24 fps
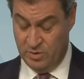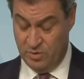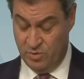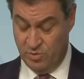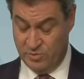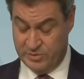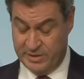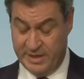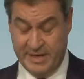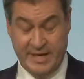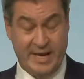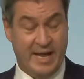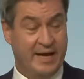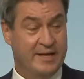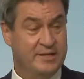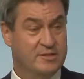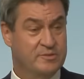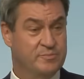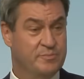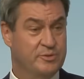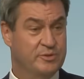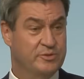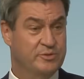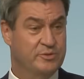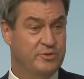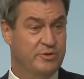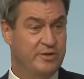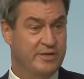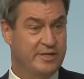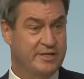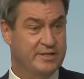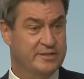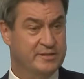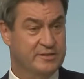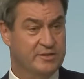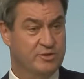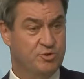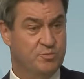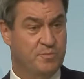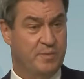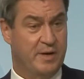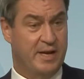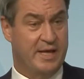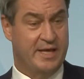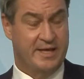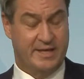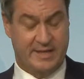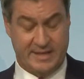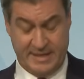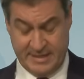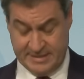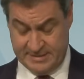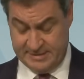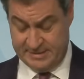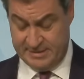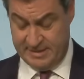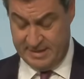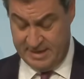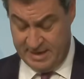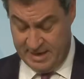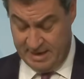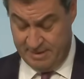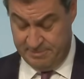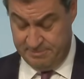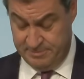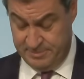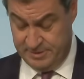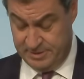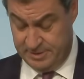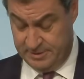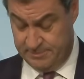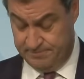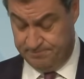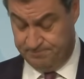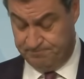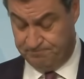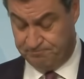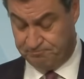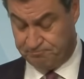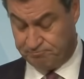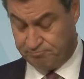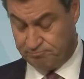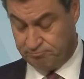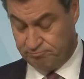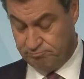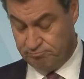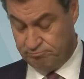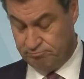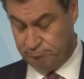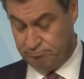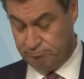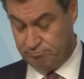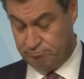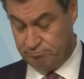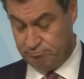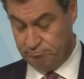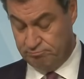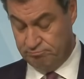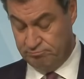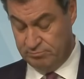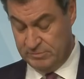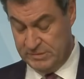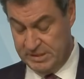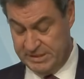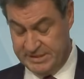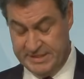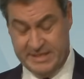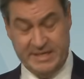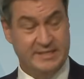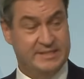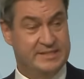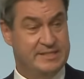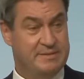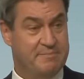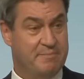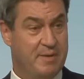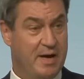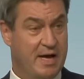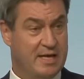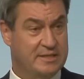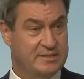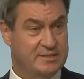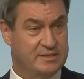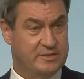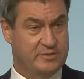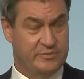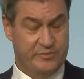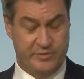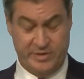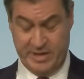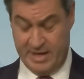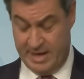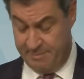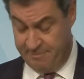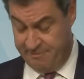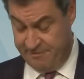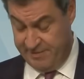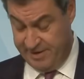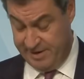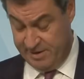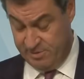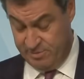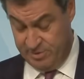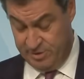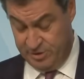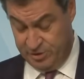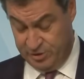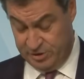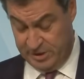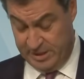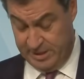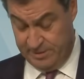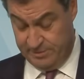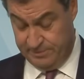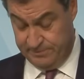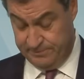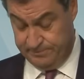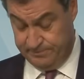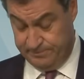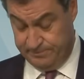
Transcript: Und ein langes persönliches Gespräch gestern Abend sind jetzt die Basis für die Abwägung und Entscheidung.